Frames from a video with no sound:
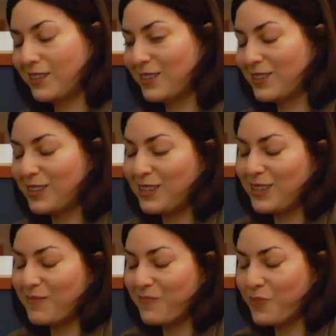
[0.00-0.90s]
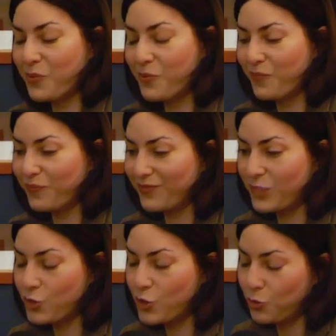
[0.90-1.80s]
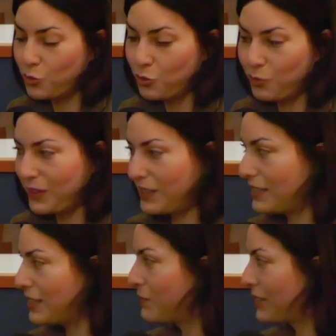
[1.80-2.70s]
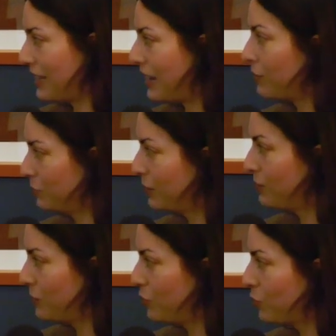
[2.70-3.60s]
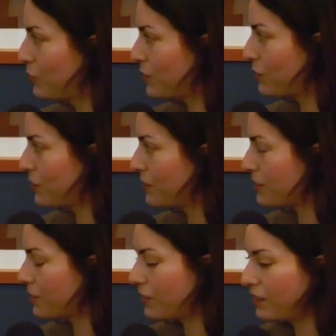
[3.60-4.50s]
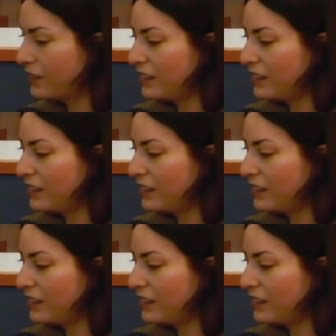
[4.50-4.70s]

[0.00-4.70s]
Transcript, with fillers: qui était, c'était bon, ce genre de truc pathétique, mais qui raconte quand même notre obsession avec ma soeur,